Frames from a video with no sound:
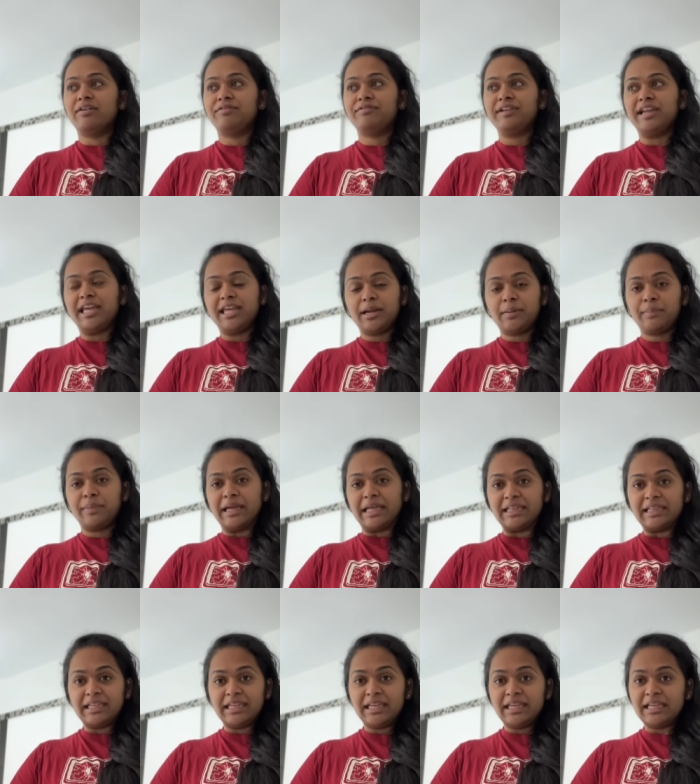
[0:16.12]
ఫ్లేర్ అప్
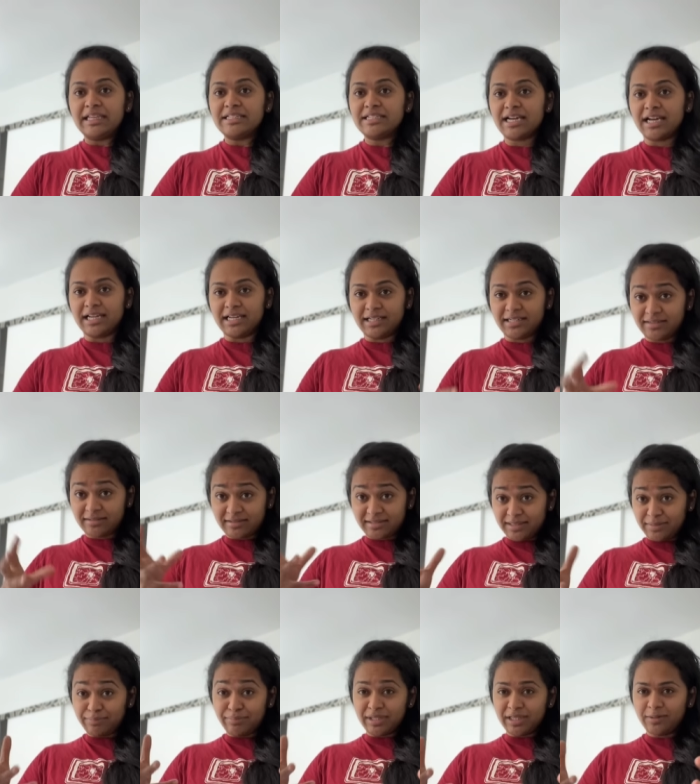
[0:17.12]
అయింది చాలా
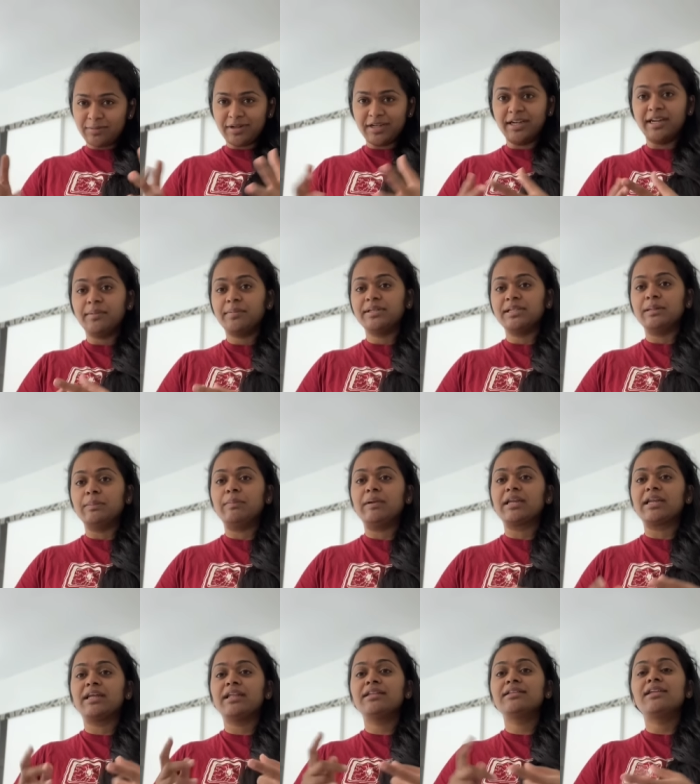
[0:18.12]
ఇబ్బంది పడ్డామని
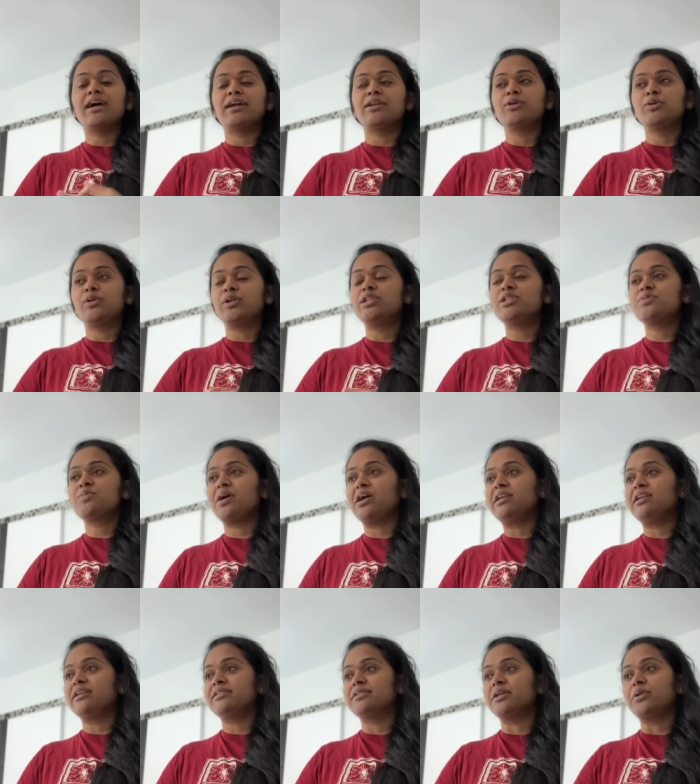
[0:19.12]
చెప్పాను కదా దాని గురించి
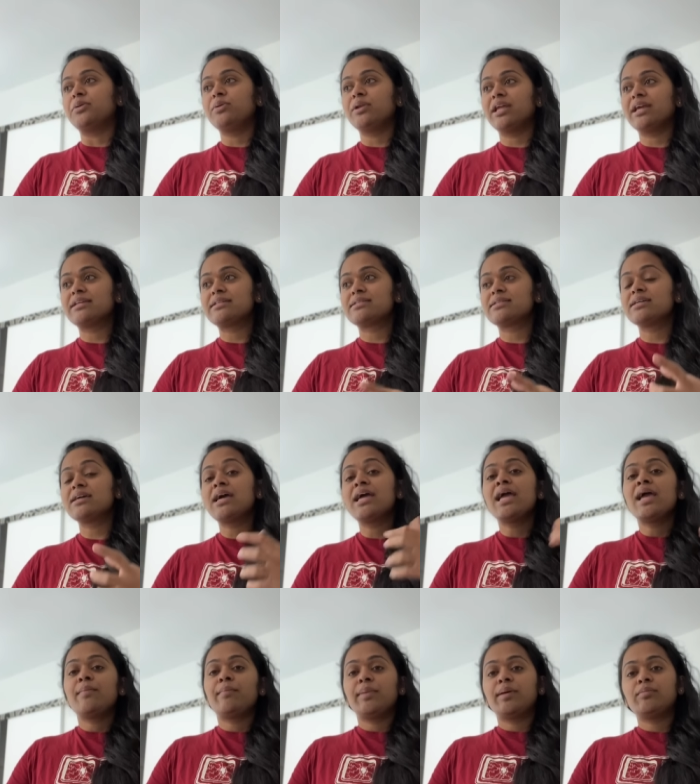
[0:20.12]
మాట్లాడతాను నెక్స్ట్
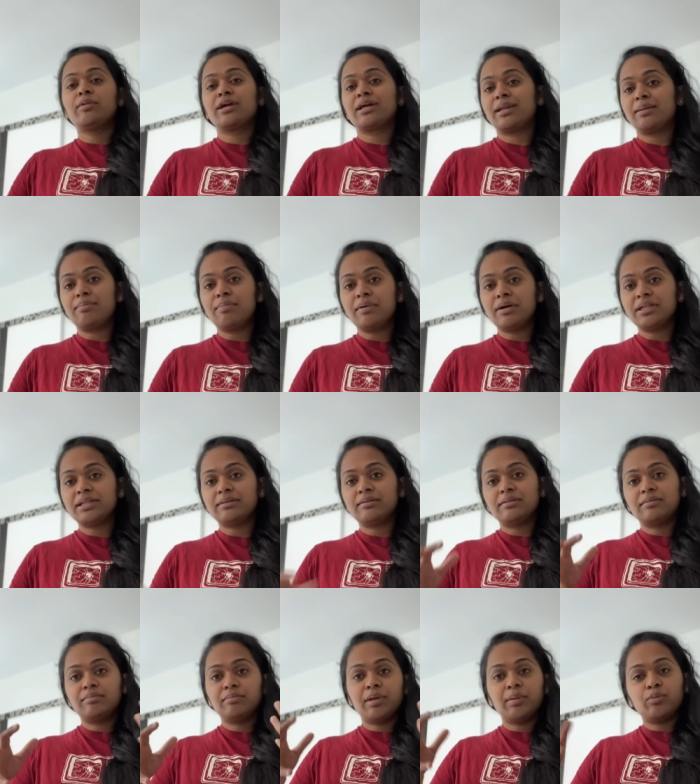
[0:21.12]
మేము క్రిప్
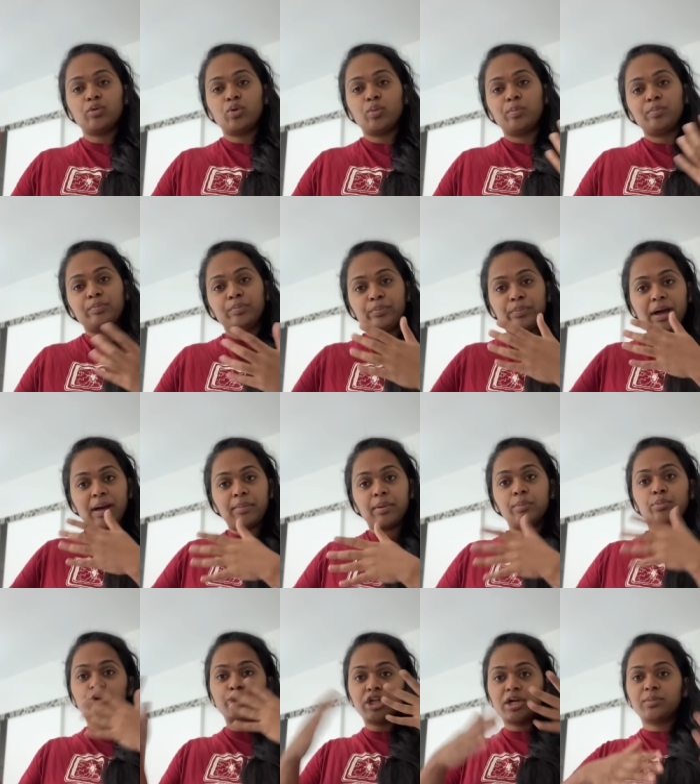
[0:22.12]
మేము పాప
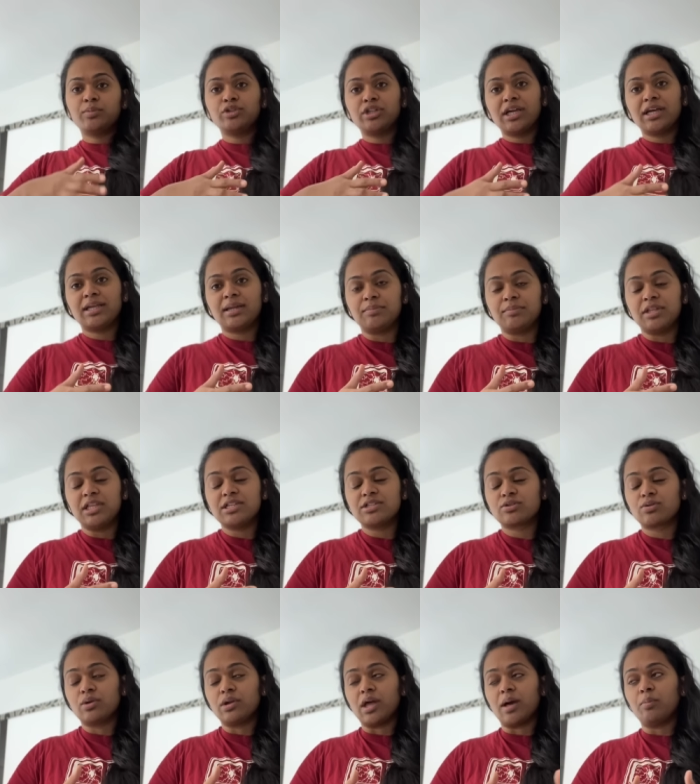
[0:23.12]
పుట్టక ముందే క్రిప్
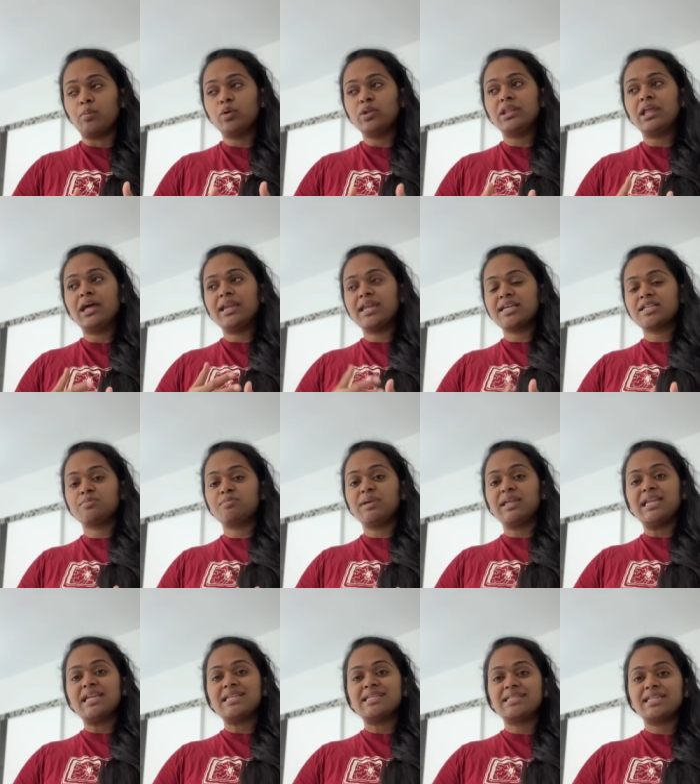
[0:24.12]
తీసుకున్నాము దాని
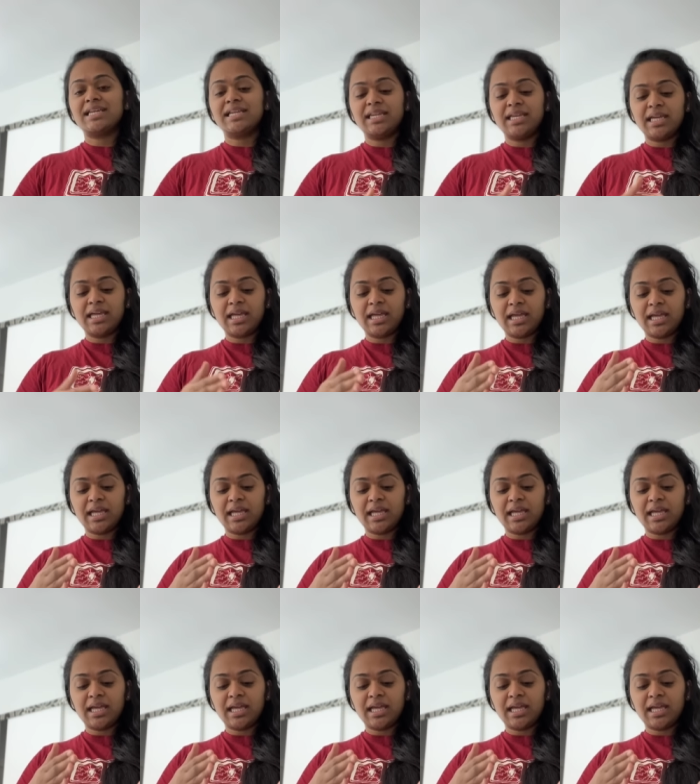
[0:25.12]
ఎక్స్పీరియన్స్ ఏంటి